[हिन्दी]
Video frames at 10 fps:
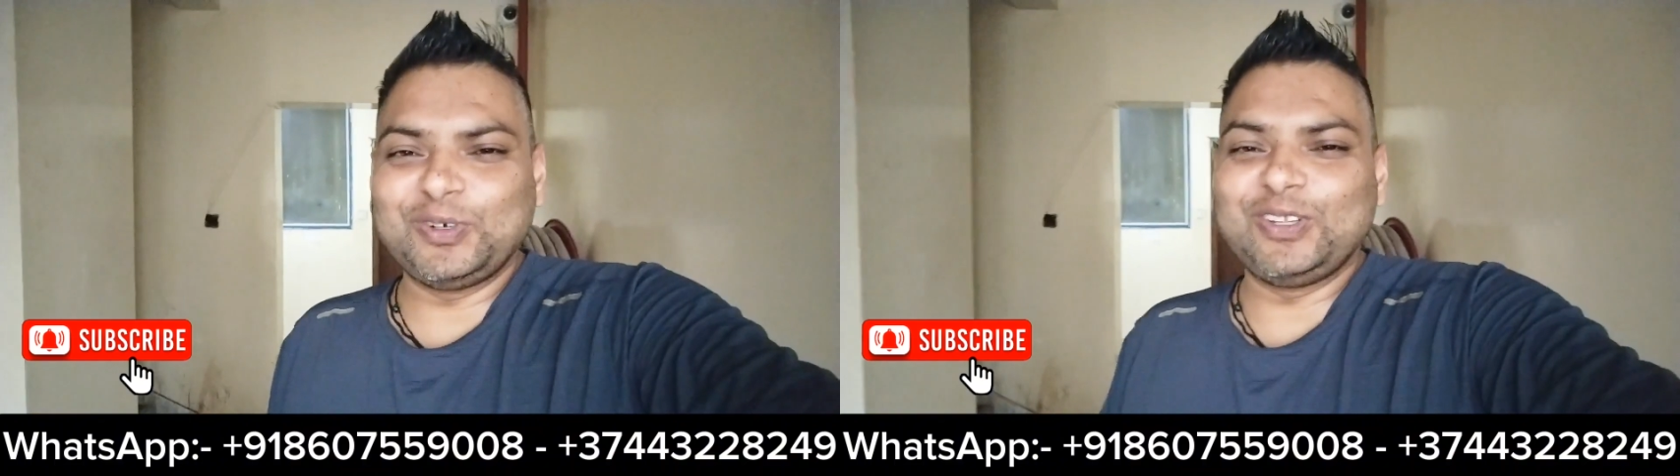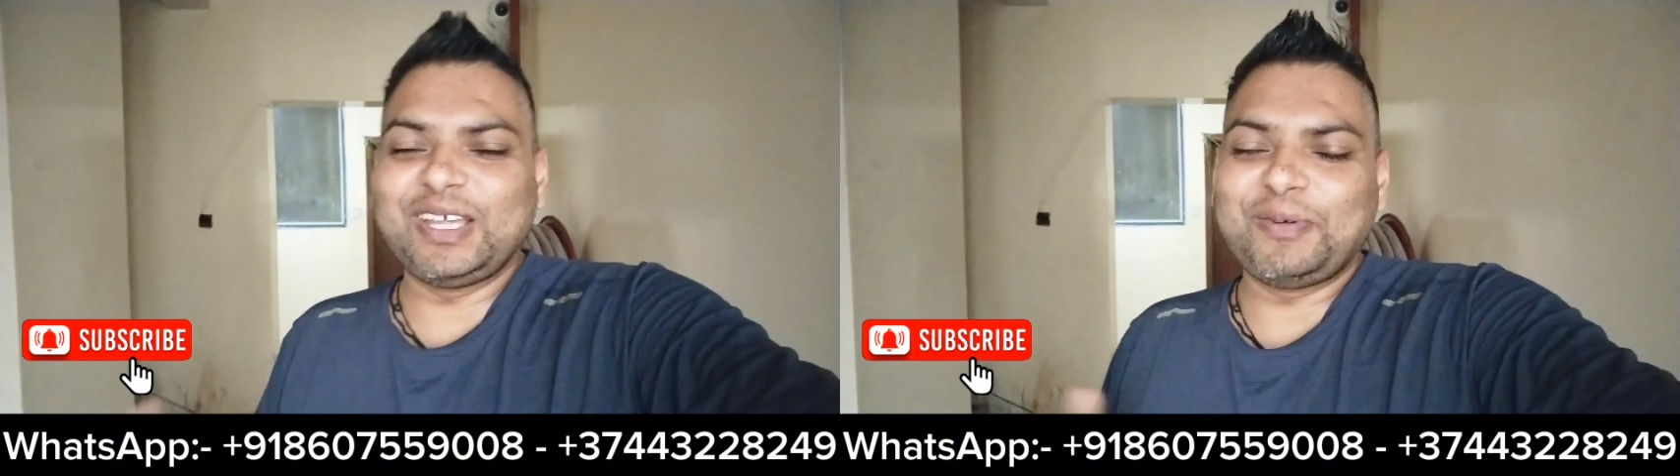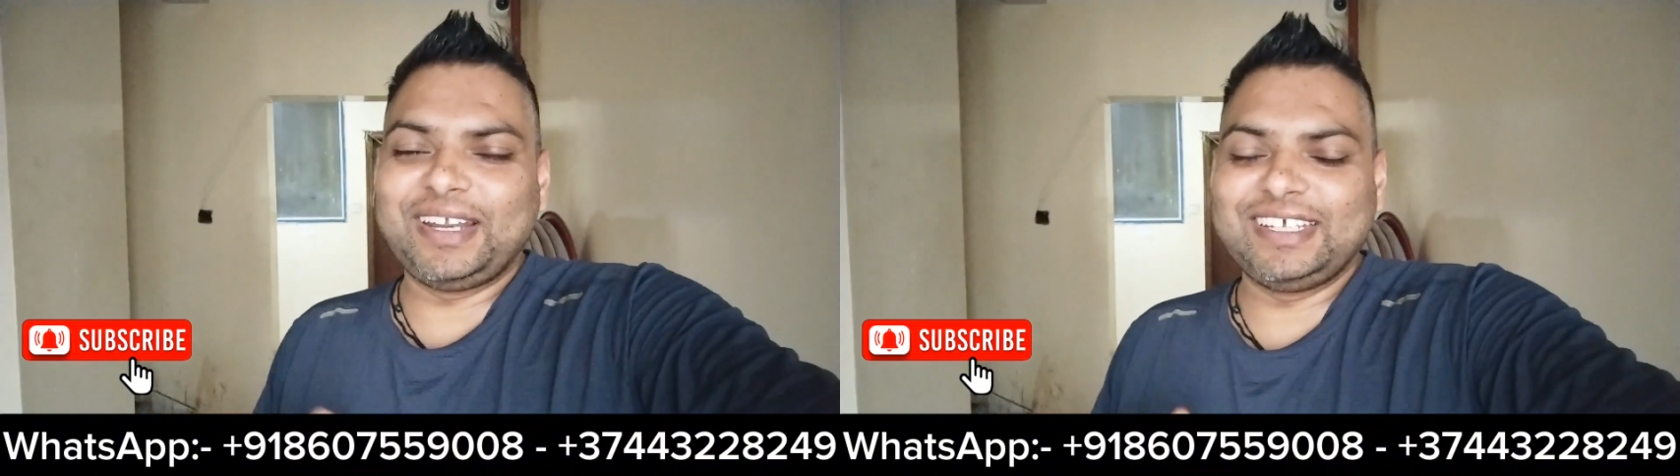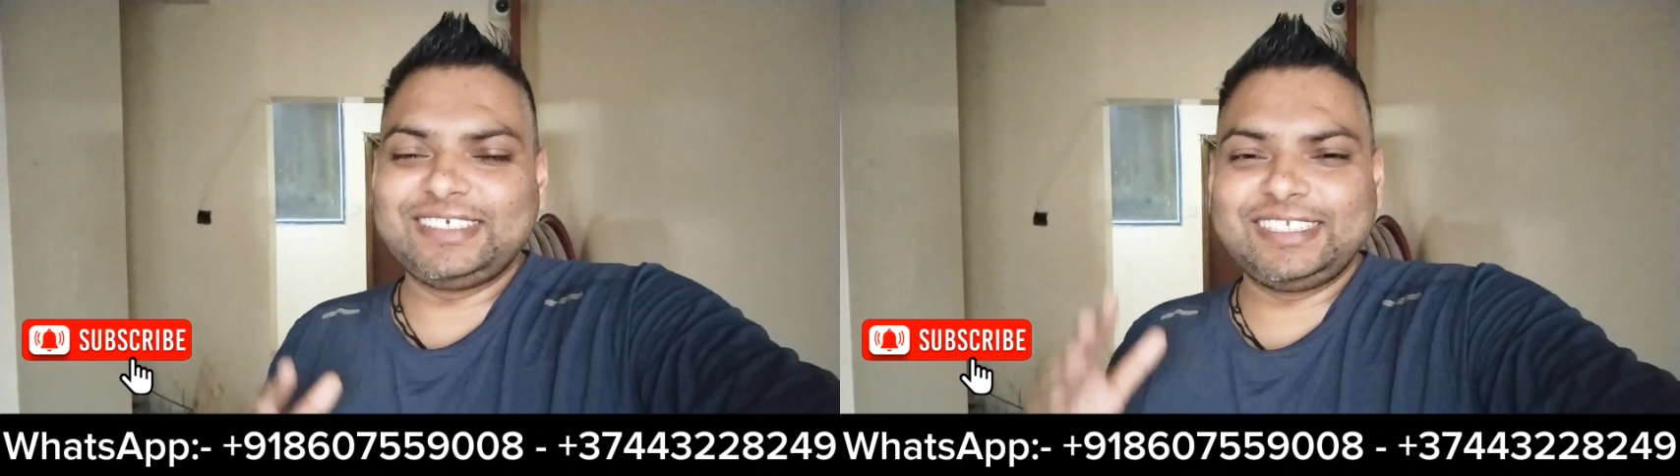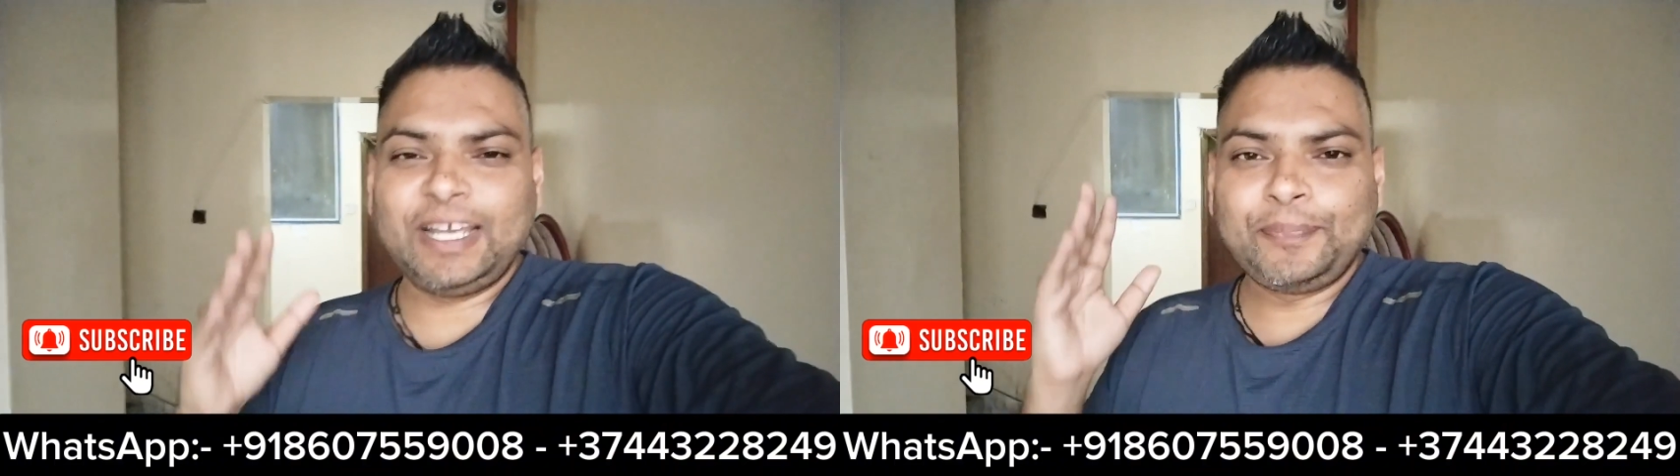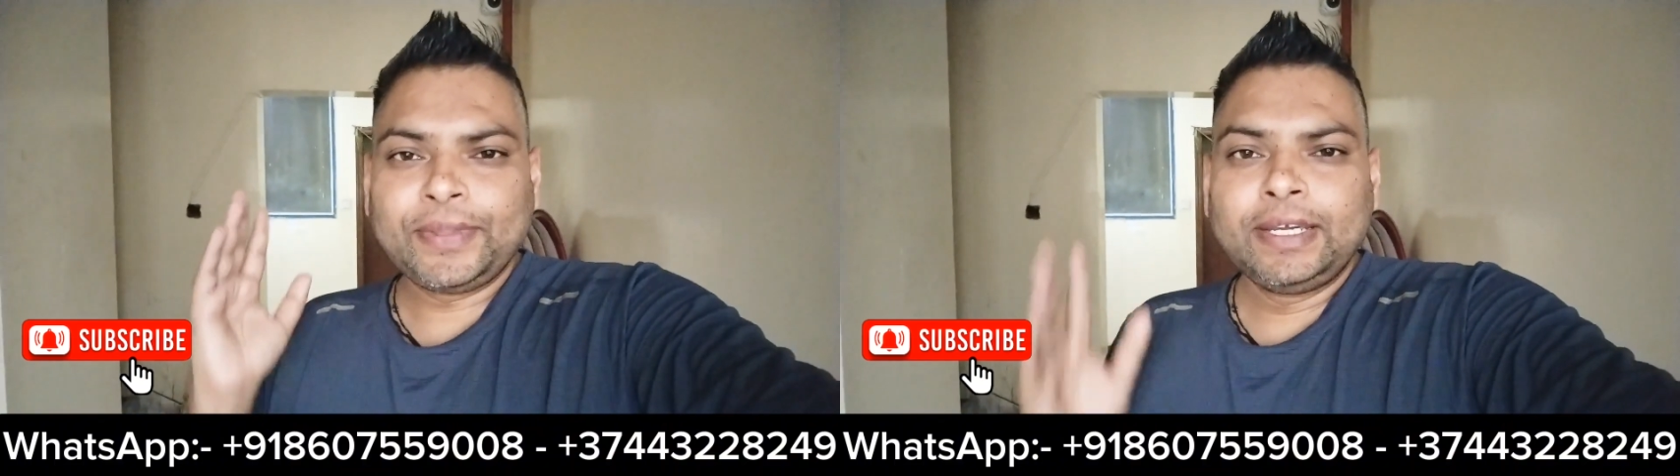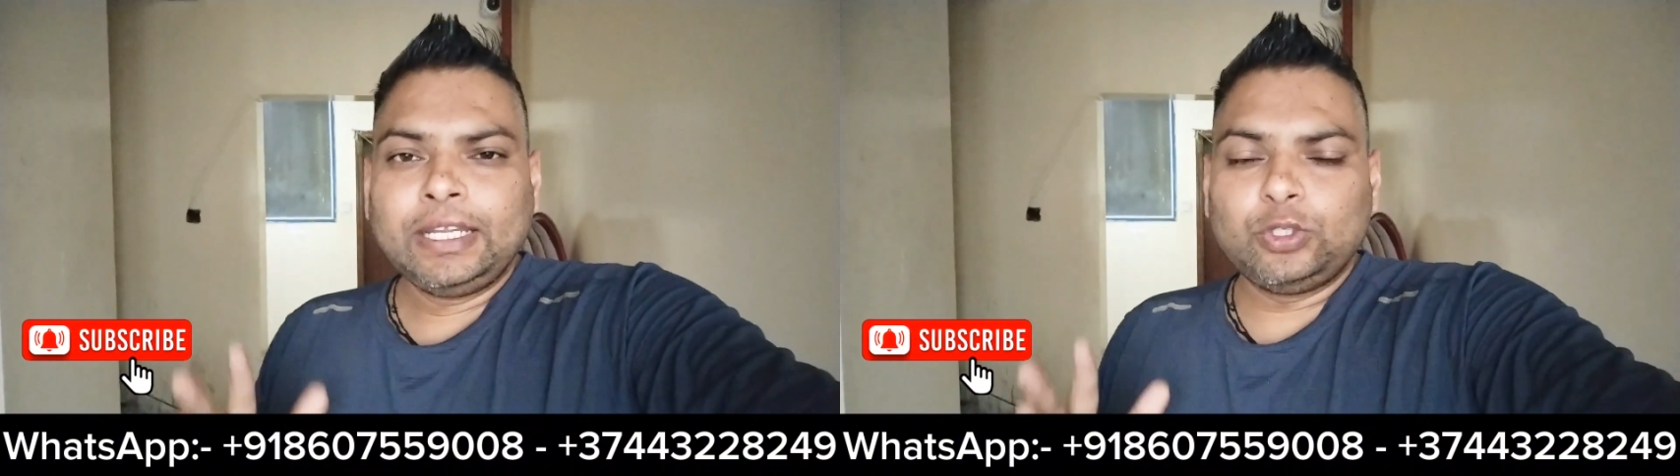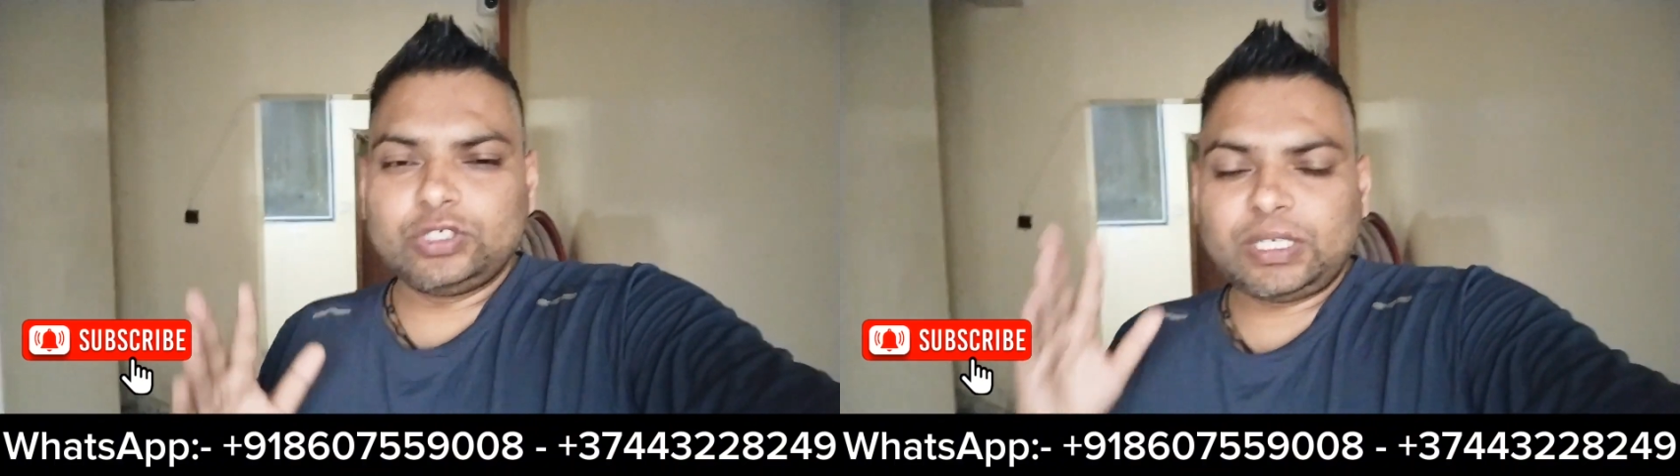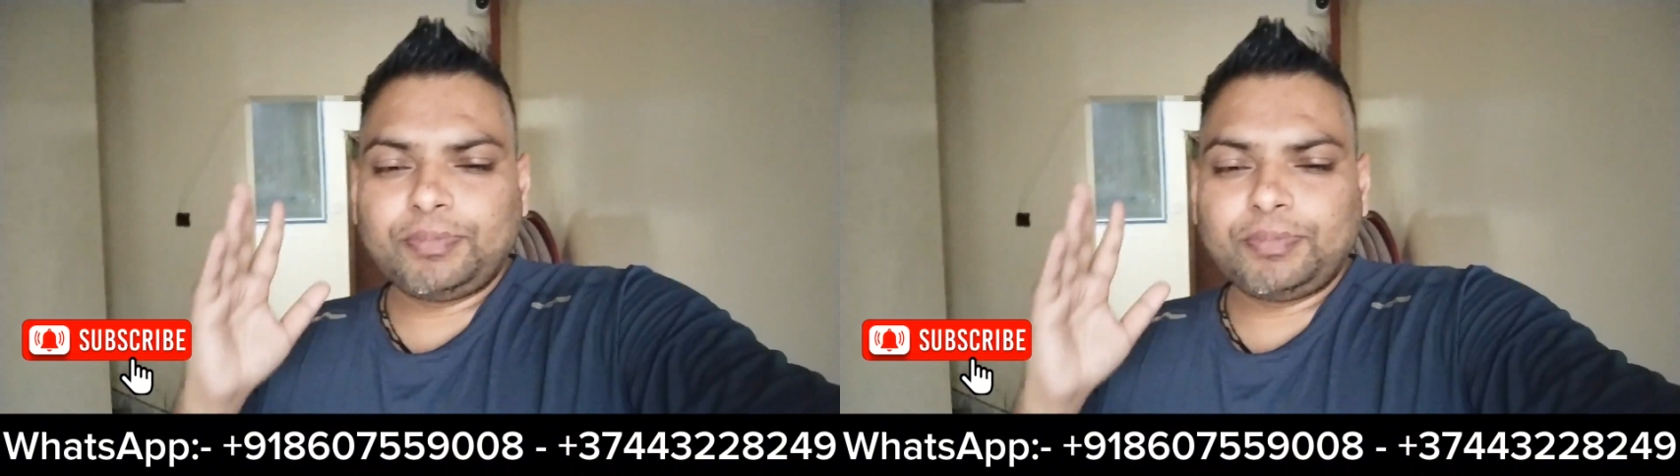बोल दिया मैंने ये चीज़ें तो ये